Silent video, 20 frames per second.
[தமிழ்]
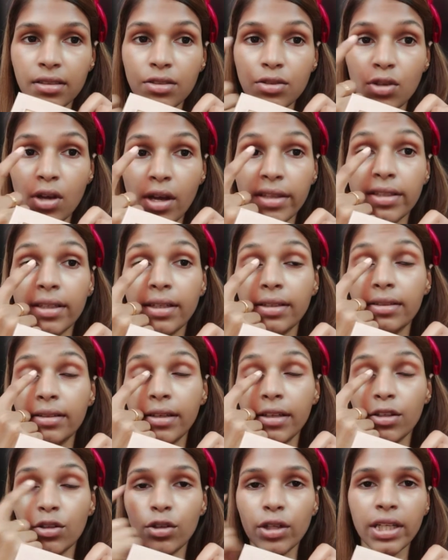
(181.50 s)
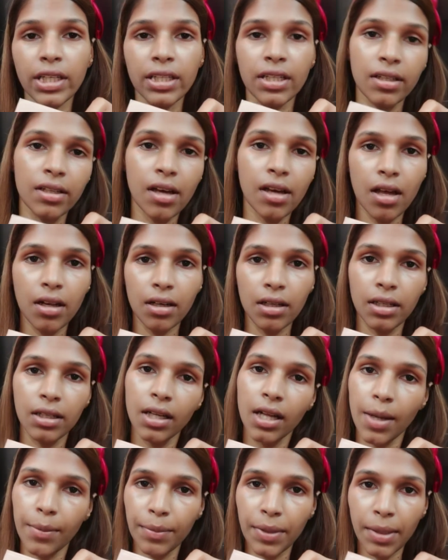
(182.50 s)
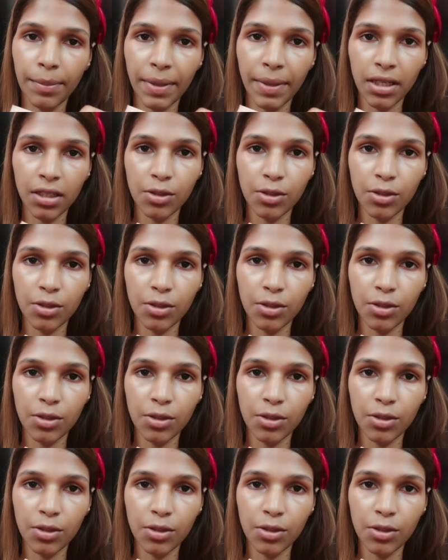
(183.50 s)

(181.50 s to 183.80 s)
ஸோ அதை எடுத்து என்னோடய இன்னர் கார்னரில் அப்ளை பண்ணிக்க